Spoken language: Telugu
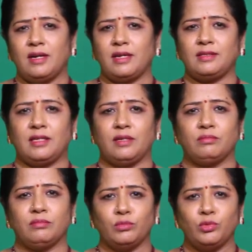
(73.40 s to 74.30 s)
అండాశయం
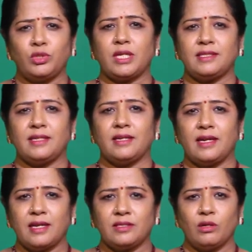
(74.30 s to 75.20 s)
మూత్రాశయం
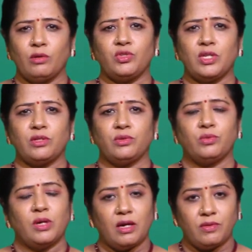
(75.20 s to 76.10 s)
క్యాన్సర్లు వచ్చేందుకు
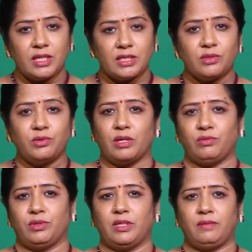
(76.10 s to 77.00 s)
అవకాశం కూడా
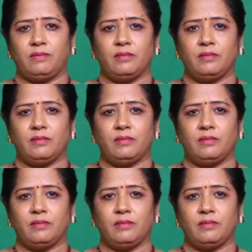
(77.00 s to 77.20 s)
ఉంటుంది